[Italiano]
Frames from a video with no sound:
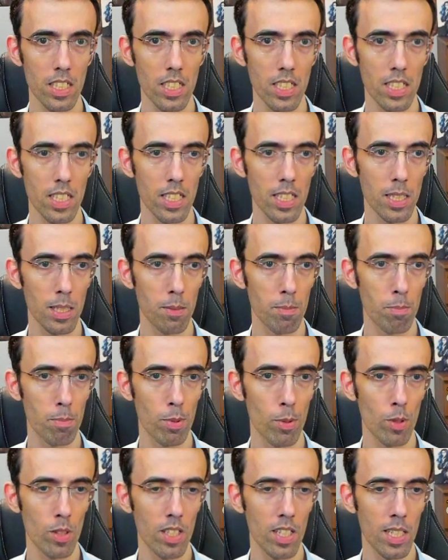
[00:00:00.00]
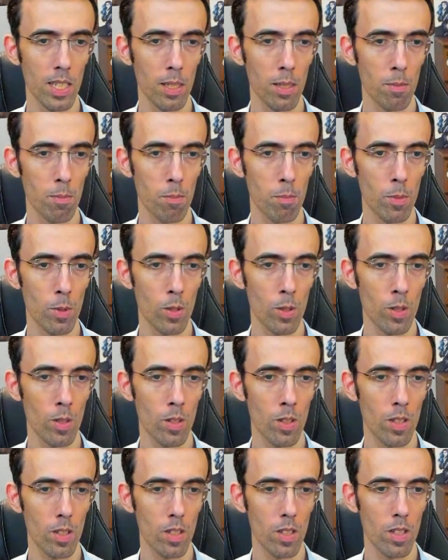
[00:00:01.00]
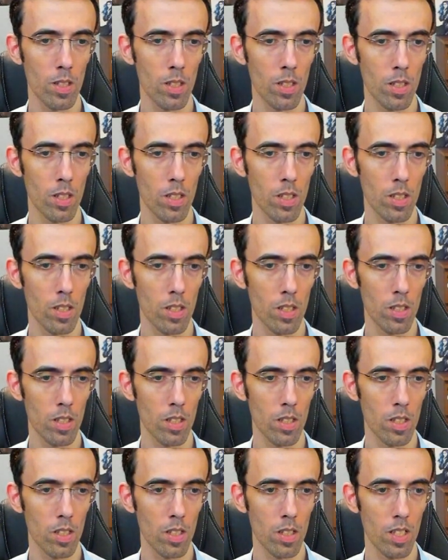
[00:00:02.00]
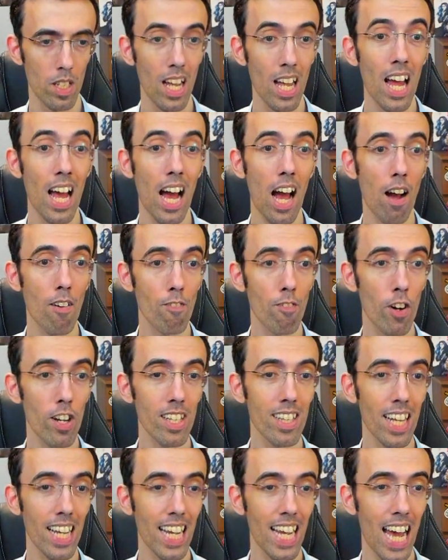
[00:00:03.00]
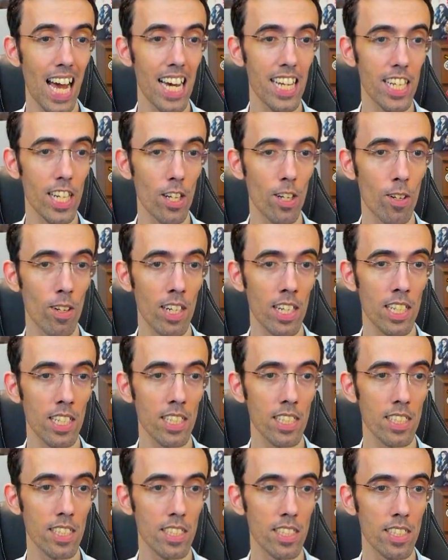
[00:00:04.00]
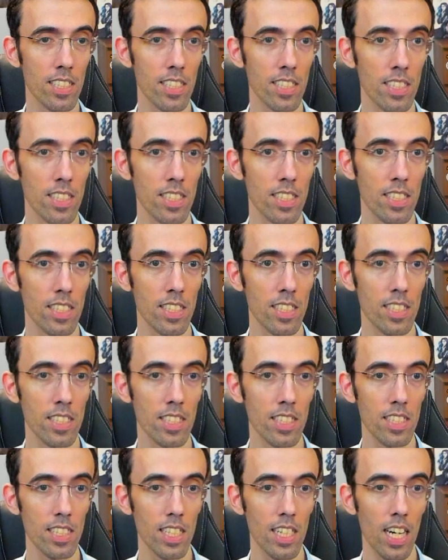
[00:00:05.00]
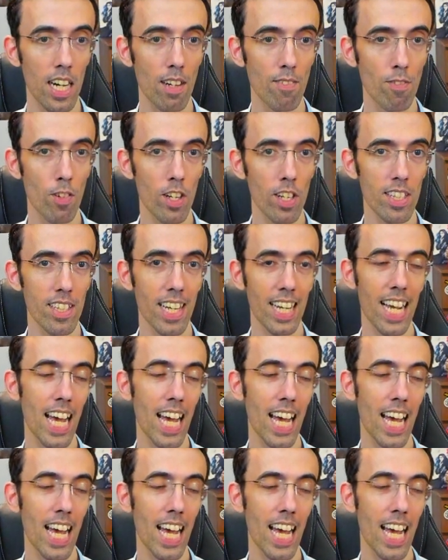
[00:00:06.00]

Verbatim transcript: Che potremmo... A volte carico, eh. A volte